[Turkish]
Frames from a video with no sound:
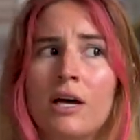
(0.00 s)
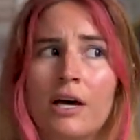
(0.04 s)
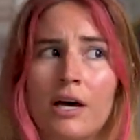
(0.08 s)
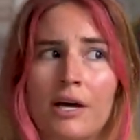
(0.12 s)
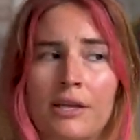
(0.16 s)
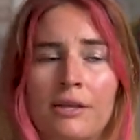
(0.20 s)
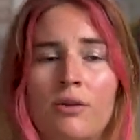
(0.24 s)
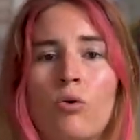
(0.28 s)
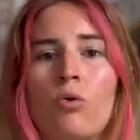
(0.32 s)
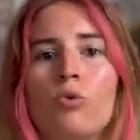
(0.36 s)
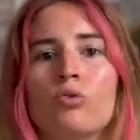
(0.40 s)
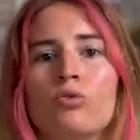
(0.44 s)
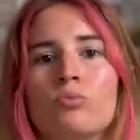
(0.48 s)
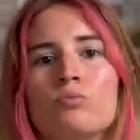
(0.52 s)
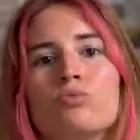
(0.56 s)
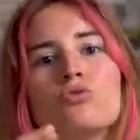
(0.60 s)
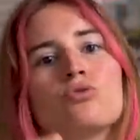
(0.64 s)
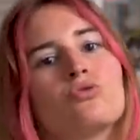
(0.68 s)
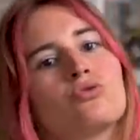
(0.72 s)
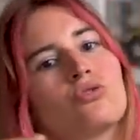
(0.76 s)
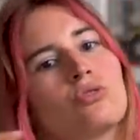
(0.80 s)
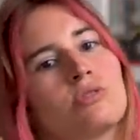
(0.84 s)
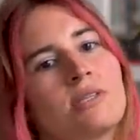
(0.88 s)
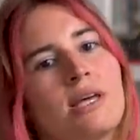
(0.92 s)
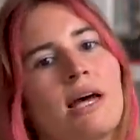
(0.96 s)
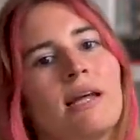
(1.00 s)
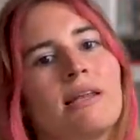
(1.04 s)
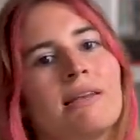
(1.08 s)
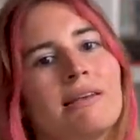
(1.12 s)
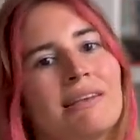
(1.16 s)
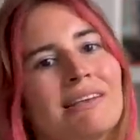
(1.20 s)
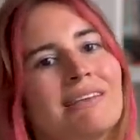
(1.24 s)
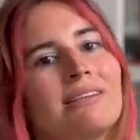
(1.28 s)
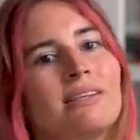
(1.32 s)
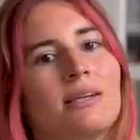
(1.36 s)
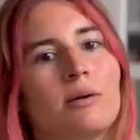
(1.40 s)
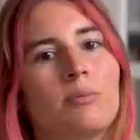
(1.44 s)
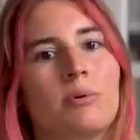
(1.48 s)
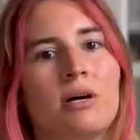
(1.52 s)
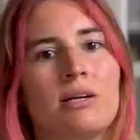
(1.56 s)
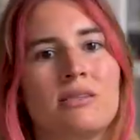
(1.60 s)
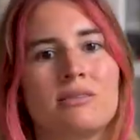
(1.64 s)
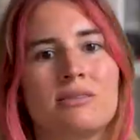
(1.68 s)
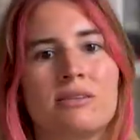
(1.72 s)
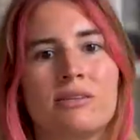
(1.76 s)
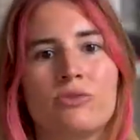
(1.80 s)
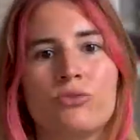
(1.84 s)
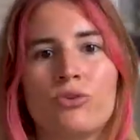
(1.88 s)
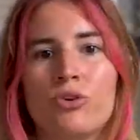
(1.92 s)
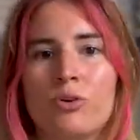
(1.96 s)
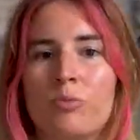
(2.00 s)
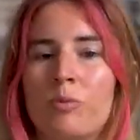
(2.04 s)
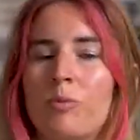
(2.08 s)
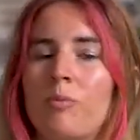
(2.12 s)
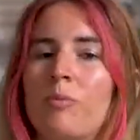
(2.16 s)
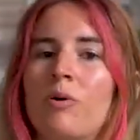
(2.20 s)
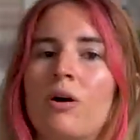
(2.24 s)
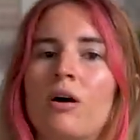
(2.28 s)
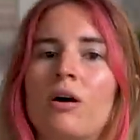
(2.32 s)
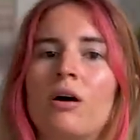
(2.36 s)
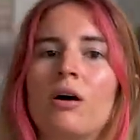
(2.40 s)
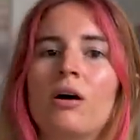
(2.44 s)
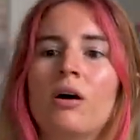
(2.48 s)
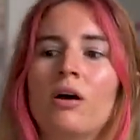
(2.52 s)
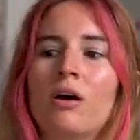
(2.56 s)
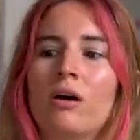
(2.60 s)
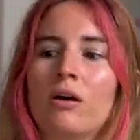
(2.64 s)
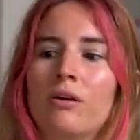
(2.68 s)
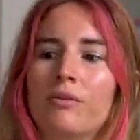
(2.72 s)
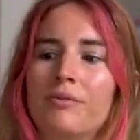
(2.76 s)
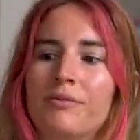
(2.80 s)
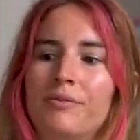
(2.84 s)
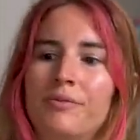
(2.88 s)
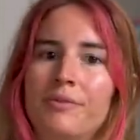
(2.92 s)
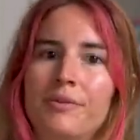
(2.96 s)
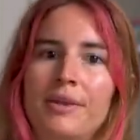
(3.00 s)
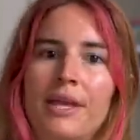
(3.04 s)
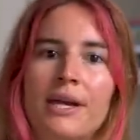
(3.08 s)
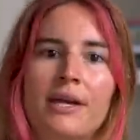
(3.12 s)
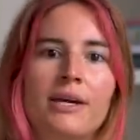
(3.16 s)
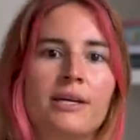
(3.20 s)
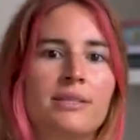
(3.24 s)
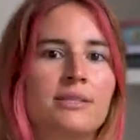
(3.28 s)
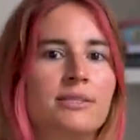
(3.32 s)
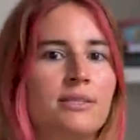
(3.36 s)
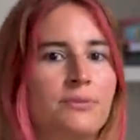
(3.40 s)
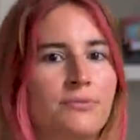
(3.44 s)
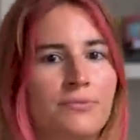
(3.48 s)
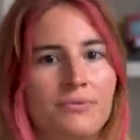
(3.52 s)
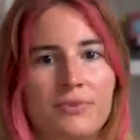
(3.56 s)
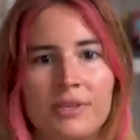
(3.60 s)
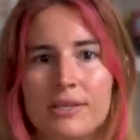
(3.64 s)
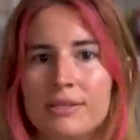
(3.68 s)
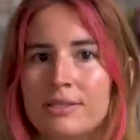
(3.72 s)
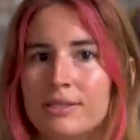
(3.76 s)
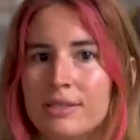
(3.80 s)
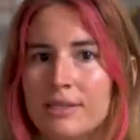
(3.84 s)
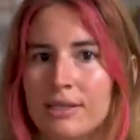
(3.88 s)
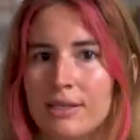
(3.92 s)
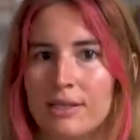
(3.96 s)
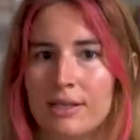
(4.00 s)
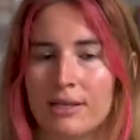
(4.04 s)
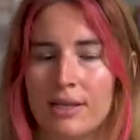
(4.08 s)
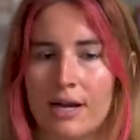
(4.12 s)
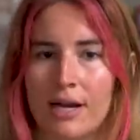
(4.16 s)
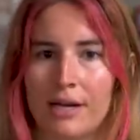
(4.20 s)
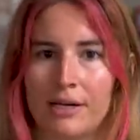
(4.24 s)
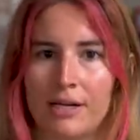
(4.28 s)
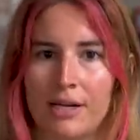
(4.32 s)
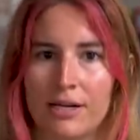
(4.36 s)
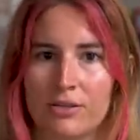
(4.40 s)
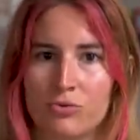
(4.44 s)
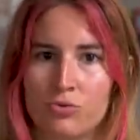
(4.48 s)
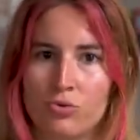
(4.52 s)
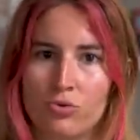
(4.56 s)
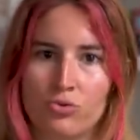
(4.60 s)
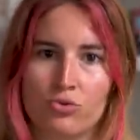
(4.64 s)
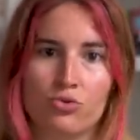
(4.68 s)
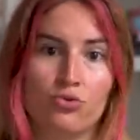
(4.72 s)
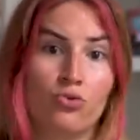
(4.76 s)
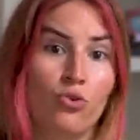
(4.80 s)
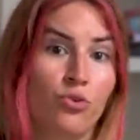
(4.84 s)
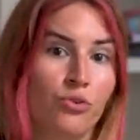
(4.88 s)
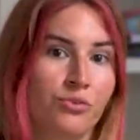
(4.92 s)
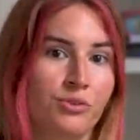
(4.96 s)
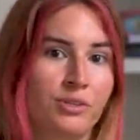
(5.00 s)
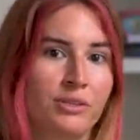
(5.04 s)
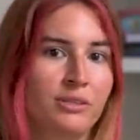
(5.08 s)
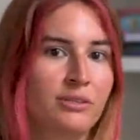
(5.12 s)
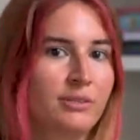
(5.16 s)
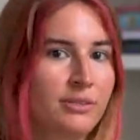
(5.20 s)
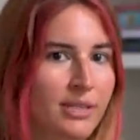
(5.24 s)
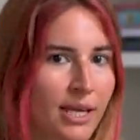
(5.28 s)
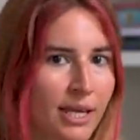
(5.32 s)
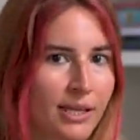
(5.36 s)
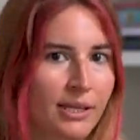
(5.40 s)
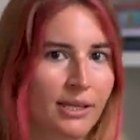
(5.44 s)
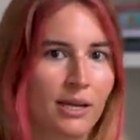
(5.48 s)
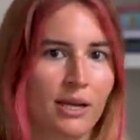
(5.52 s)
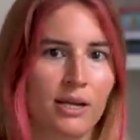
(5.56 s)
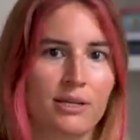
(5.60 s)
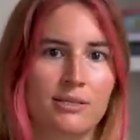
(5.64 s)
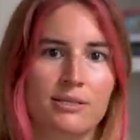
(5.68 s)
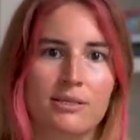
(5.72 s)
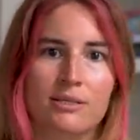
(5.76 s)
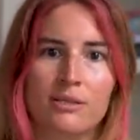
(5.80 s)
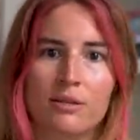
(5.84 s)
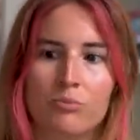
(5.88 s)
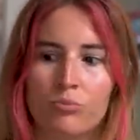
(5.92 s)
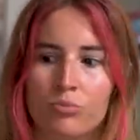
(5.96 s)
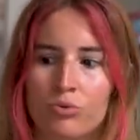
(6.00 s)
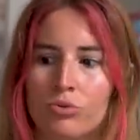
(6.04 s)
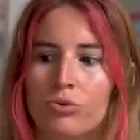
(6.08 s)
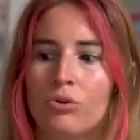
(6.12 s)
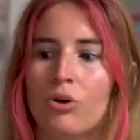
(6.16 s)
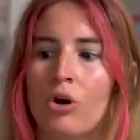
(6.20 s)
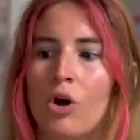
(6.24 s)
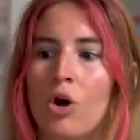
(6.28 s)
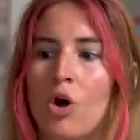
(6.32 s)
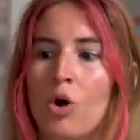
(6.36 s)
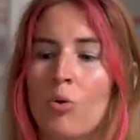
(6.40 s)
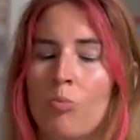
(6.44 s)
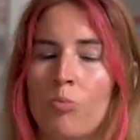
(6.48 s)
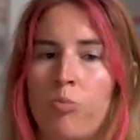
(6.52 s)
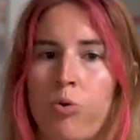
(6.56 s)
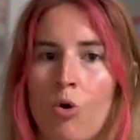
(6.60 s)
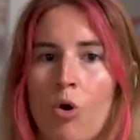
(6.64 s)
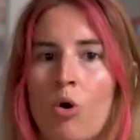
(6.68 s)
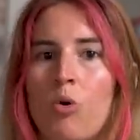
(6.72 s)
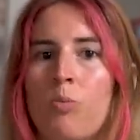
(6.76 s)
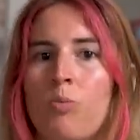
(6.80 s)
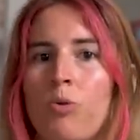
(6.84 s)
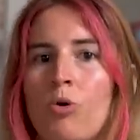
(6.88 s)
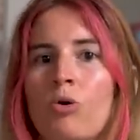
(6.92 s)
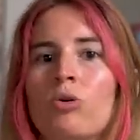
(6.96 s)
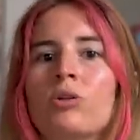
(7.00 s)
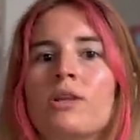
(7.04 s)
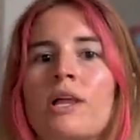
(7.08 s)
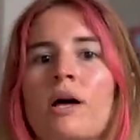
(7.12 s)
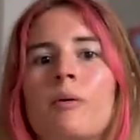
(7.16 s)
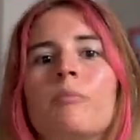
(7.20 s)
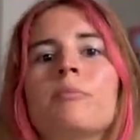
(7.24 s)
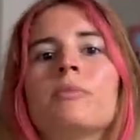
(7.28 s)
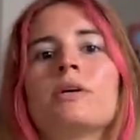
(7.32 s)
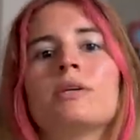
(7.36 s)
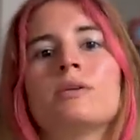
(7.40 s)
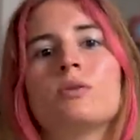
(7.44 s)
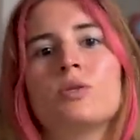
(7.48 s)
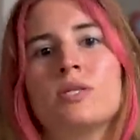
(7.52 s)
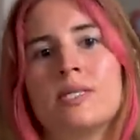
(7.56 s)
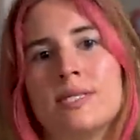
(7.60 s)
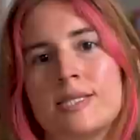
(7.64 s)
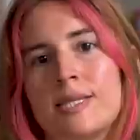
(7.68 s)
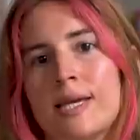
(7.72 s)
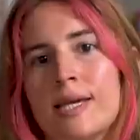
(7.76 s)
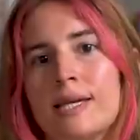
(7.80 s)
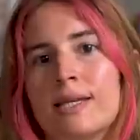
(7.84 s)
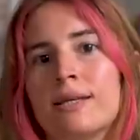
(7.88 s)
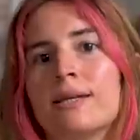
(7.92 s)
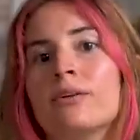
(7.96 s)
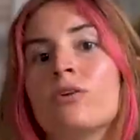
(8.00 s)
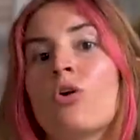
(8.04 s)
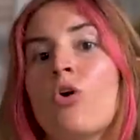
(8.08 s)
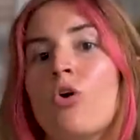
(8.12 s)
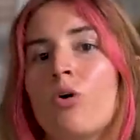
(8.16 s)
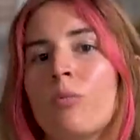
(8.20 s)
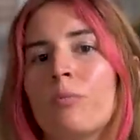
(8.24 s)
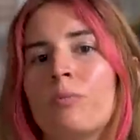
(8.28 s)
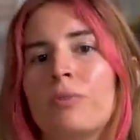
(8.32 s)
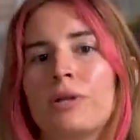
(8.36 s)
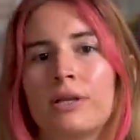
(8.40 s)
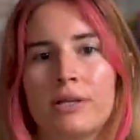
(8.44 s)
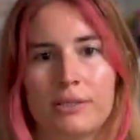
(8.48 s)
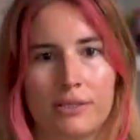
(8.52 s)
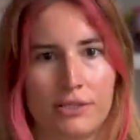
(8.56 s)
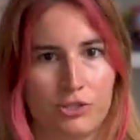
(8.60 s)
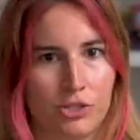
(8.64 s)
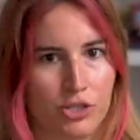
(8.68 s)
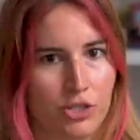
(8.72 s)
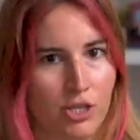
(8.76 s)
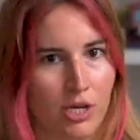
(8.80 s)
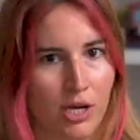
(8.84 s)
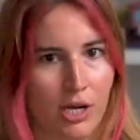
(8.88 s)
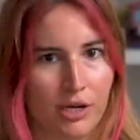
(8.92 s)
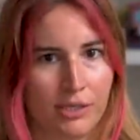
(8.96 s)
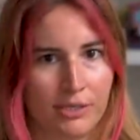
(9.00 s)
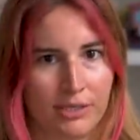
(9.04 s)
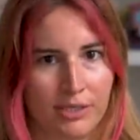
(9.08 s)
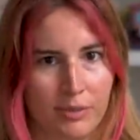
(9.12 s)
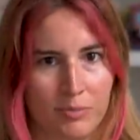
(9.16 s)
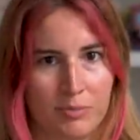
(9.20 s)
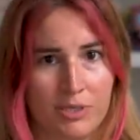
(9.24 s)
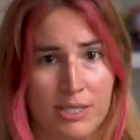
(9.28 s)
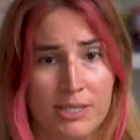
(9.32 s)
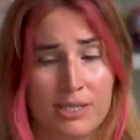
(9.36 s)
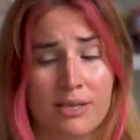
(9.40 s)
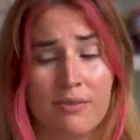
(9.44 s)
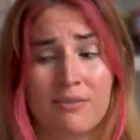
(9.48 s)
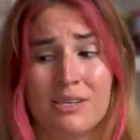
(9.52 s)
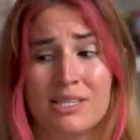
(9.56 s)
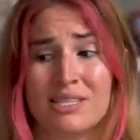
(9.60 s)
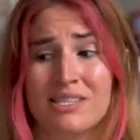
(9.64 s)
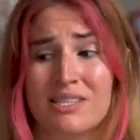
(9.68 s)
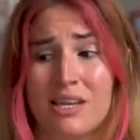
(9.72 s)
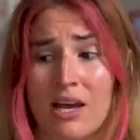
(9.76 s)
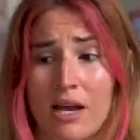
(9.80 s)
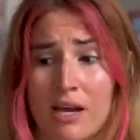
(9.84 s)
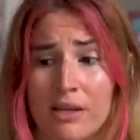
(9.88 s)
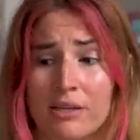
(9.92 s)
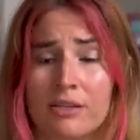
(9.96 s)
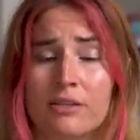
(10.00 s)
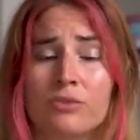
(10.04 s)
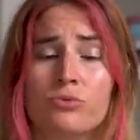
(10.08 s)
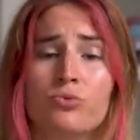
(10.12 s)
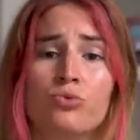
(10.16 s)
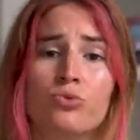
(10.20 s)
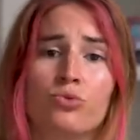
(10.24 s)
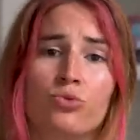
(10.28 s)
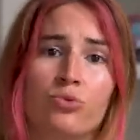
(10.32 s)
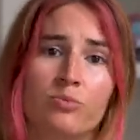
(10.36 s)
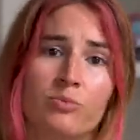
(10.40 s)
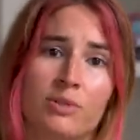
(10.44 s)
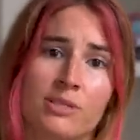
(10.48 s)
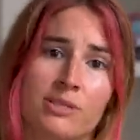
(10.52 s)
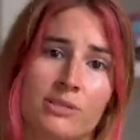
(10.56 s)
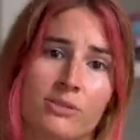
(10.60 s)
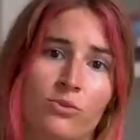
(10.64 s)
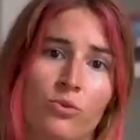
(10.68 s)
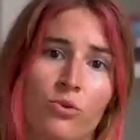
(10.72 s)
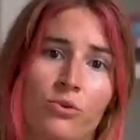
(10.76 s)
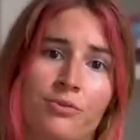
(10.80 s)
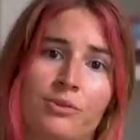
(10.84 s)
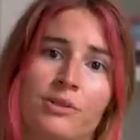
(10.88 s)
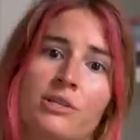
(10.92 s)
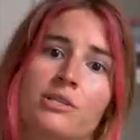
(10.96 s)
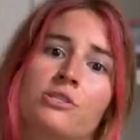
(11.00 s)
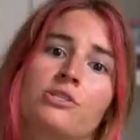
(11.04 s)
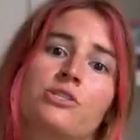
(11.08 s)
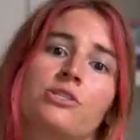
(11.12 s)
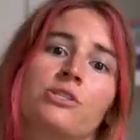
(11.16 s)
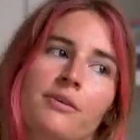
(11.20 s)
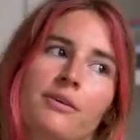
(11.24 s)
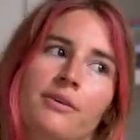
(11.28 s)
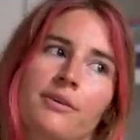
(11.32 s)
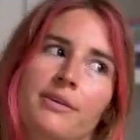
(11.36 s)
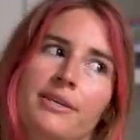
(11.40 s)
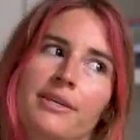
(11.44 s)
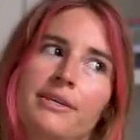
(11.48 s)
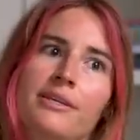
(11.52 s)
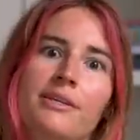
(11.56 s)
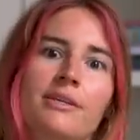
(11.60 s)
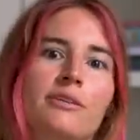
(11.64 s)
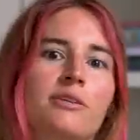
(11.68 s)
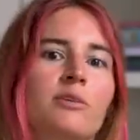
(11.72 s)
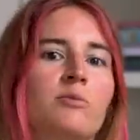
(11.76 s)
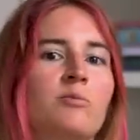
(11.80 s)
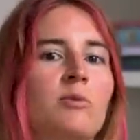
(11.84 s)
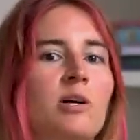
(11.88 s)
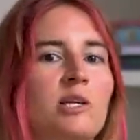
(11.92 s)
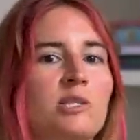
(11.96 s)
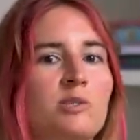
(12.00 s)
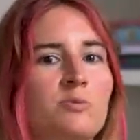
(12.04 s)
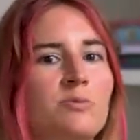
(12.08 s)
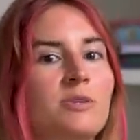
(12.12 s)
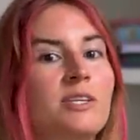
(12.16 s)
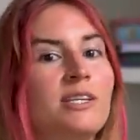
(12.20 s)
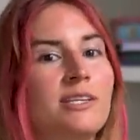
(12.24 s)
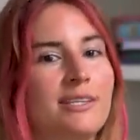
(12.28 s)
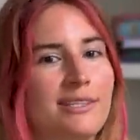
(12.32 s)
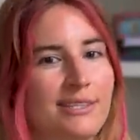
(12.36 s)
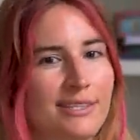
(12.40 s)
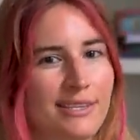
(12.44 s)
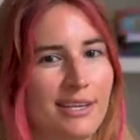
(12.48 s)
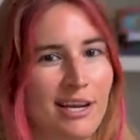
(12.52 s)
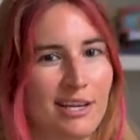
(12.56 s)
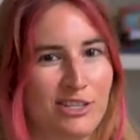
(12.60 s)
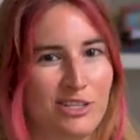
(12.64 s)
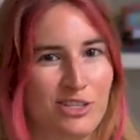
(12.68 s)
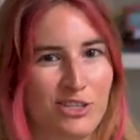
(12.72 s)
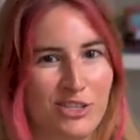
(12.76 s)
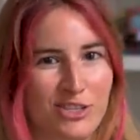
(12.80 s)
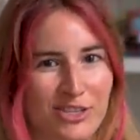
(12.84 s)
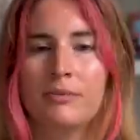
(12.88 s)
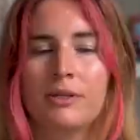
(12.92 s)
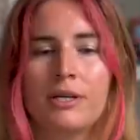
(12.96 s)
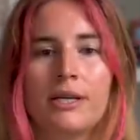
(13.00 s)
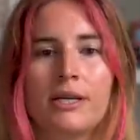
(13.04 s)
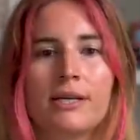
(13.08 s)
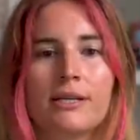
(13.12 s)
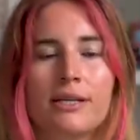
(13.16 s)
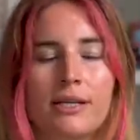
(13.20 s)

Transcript: Hani olumsuz özellik diye bahsediyorum ama negatif de değiller yani sonuçta onların DNA'sı da bu pohpohlanma istekleri ön plana çıkar diyeyim size ve saygı duyulması da onlar için inanılmaz bir ihtiyaçtır.